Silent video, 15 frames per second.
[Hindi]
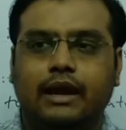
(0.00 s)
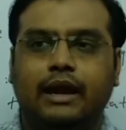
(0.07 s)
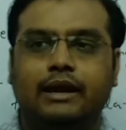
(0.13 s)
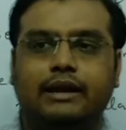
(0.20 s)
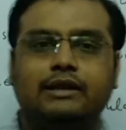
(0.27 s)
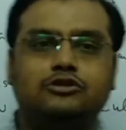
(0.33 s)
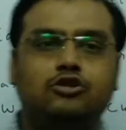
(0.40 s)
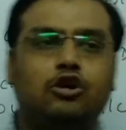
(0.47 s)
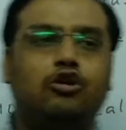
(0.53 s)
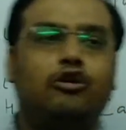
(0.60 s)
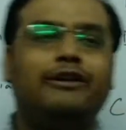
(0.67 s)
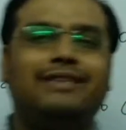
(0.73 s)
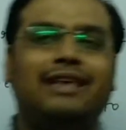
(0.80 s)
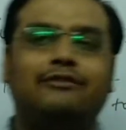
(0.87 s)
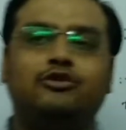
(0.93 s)
इंटरेस्ट ऑन
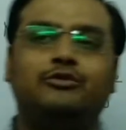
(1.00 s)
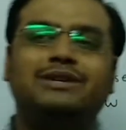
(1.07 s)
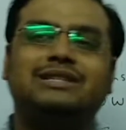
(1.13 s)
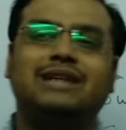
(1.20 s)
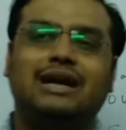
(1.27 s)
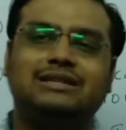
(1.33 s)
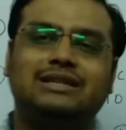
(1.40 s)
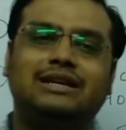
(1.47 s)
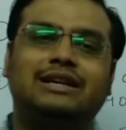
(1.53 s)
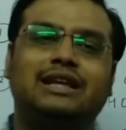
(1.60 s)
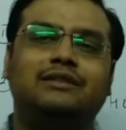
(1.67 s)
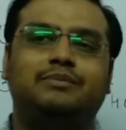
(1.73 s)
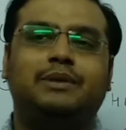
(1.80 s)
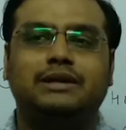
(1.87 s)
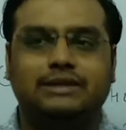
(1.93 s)
ड्रॉइंग्स हैव टू बी चार्ज एट
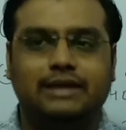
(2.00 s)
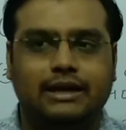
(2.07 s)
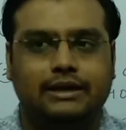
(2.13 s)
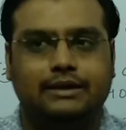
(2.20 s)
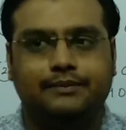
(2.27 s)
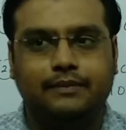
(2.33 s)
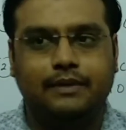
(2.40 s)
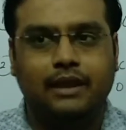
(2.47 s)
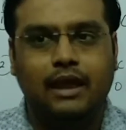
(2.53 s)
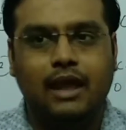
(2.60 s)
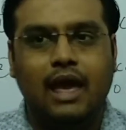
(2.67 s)
टेन परसेंट